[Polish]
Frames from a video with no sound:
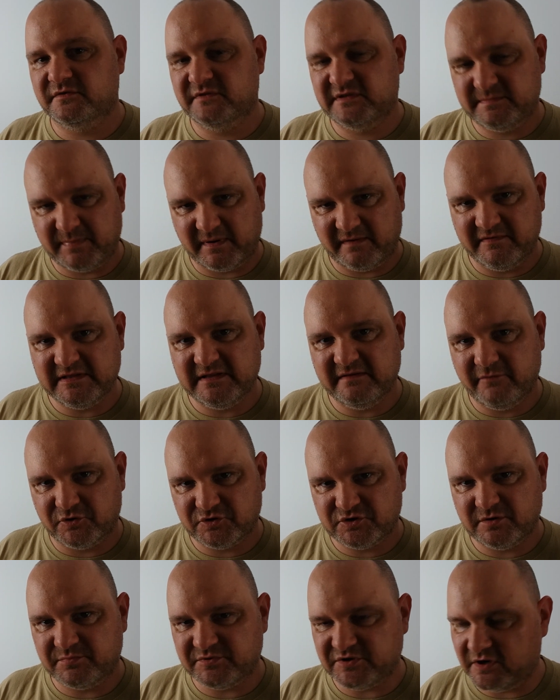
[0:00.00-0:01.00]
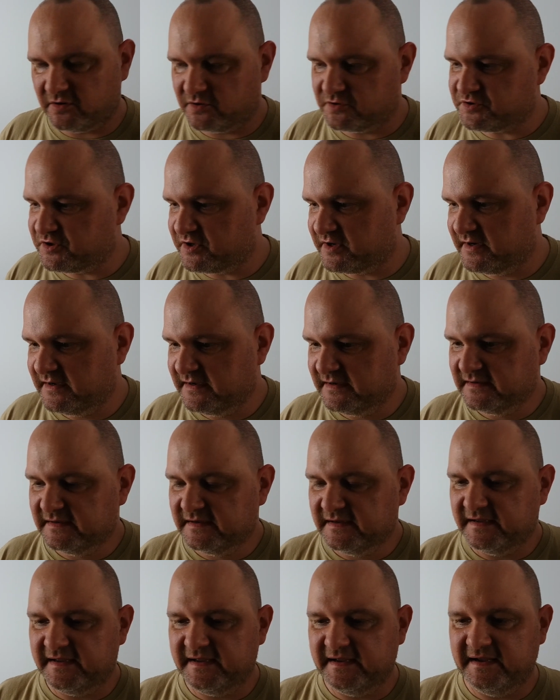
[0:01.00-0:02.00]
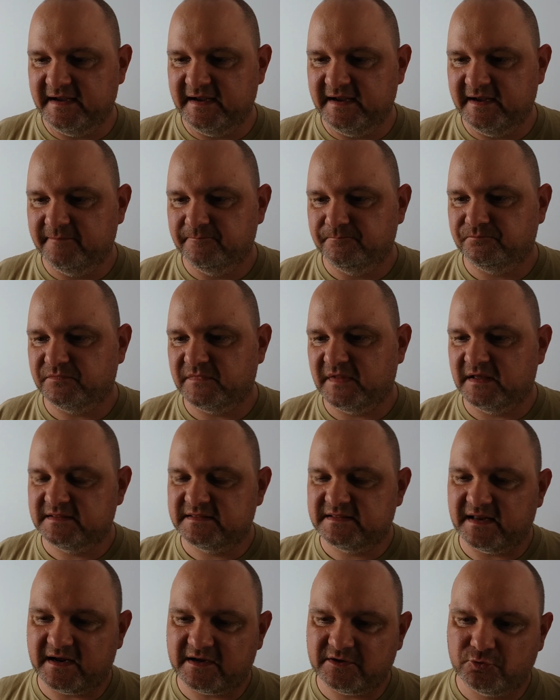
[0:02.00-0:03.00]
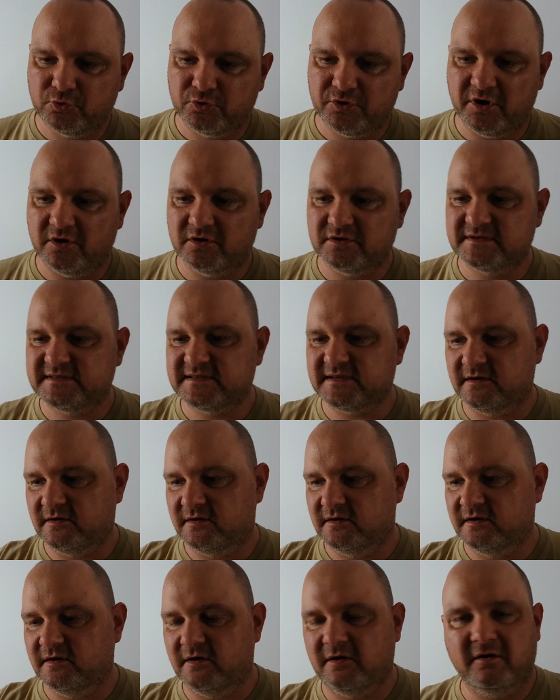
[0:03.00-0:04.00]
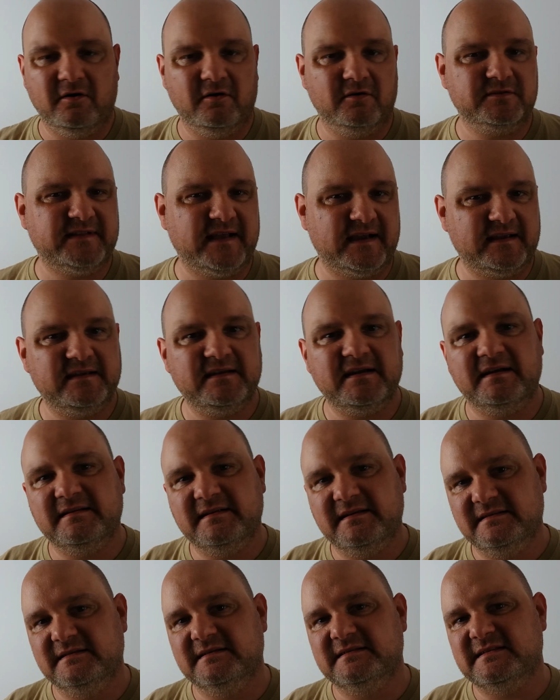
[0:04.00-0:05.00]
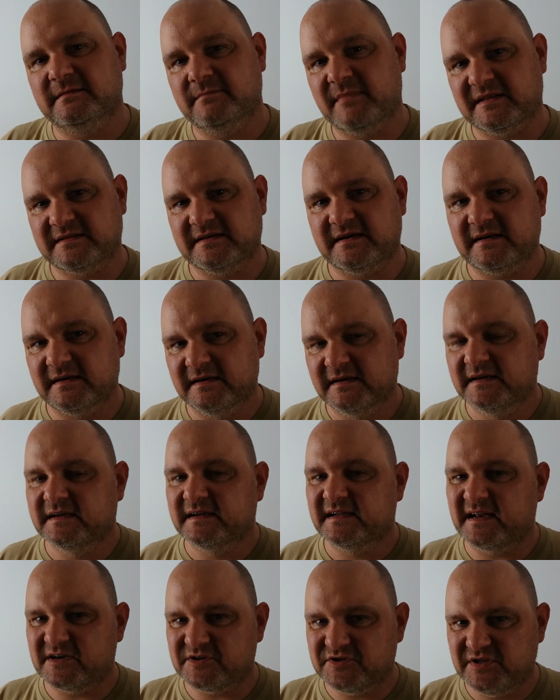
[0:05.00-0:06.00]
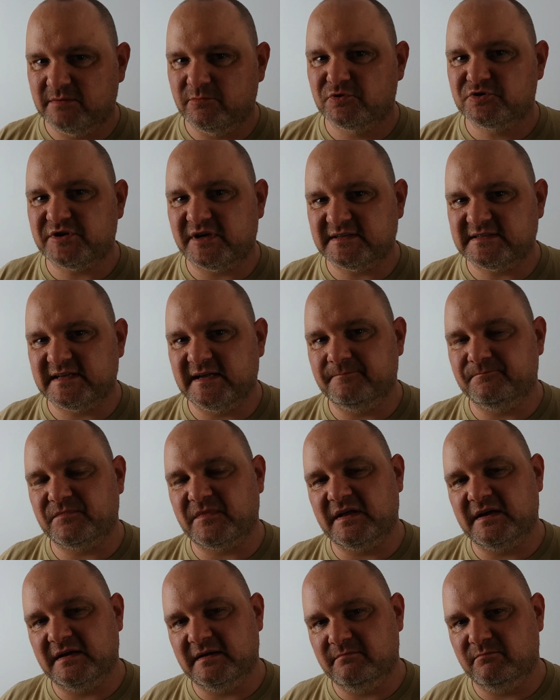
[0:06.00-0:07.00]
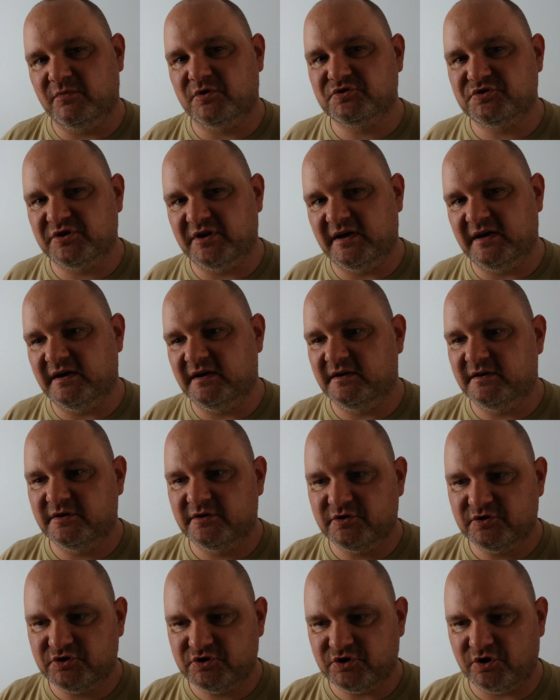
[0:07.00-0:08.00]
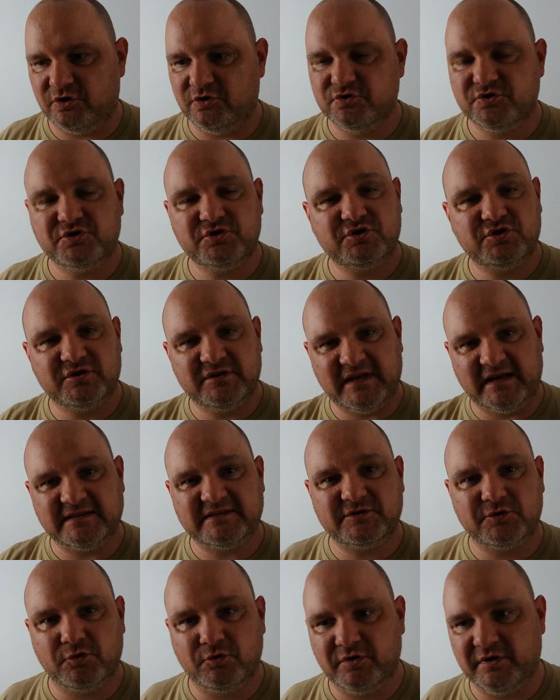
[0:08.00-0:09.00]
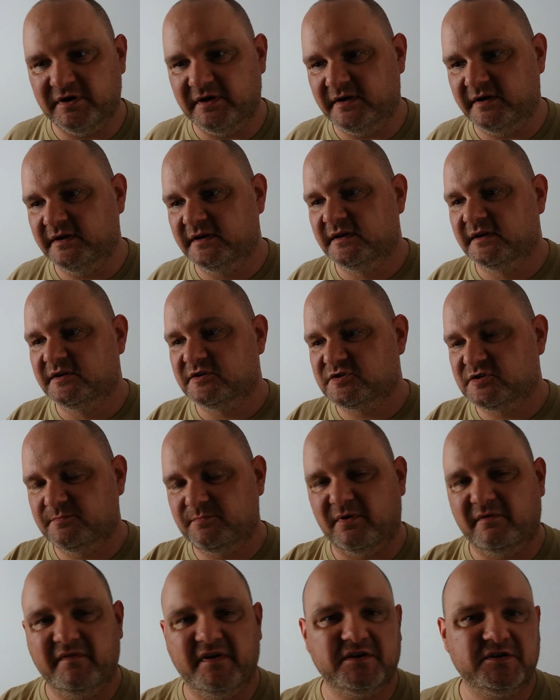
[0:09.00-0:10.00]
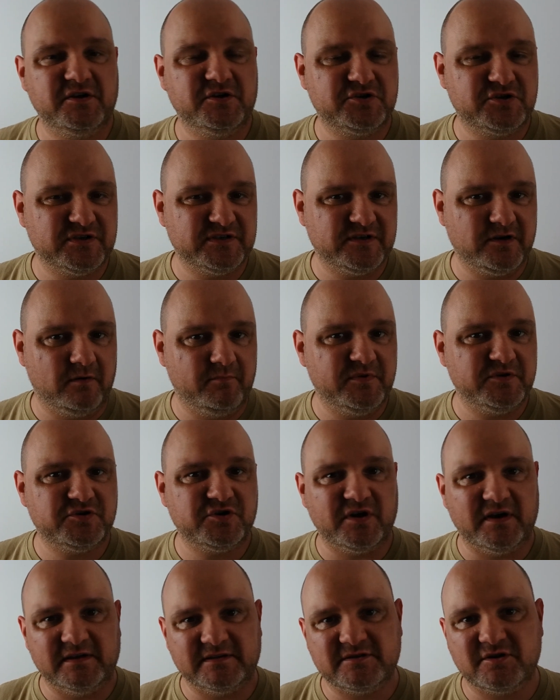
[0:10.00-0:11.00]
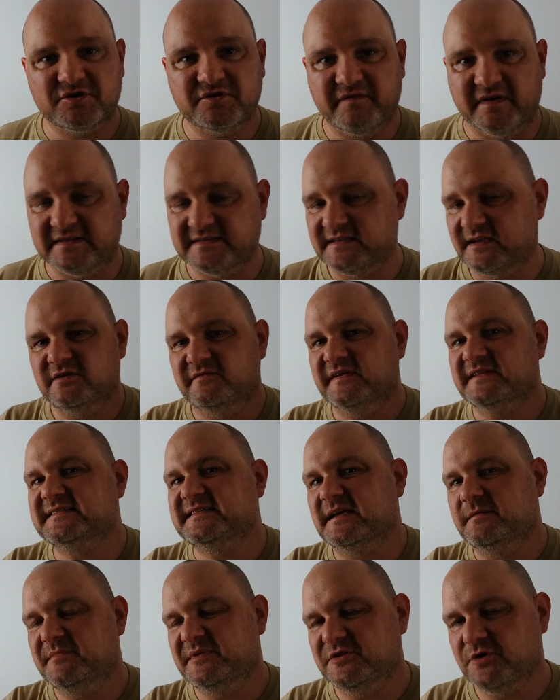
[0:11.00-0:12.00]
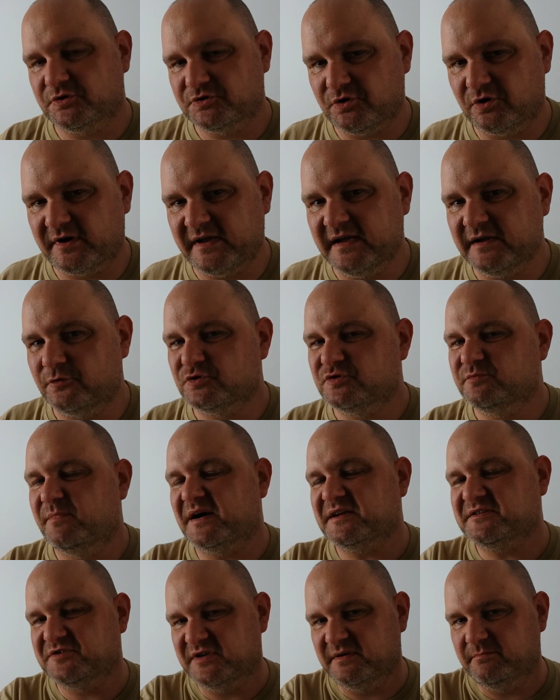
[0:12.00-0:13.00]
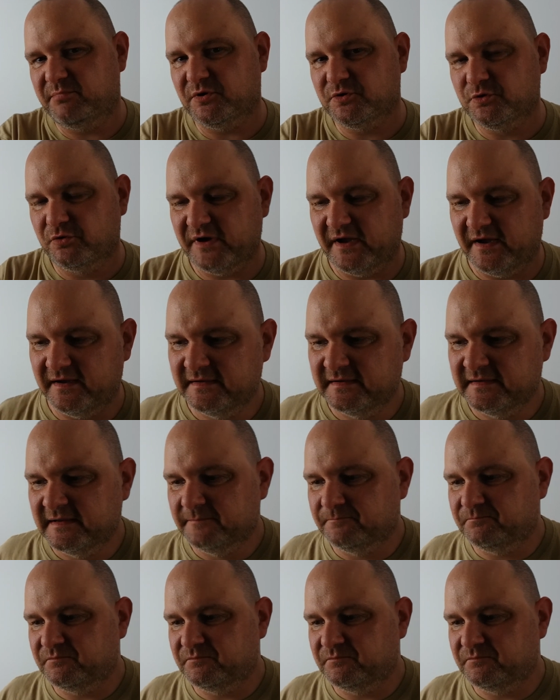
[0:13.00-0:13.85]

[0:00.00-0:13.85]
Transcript: sprawiedliwości przechodzi, i y, traktując o, o takich, a nie innych tematach, każdemu czasem może siąść nastrój i czy powiedzieć, czy zrobić e, coś więcej. Co więcej, mi doktor Kękuś bardzo imponuje,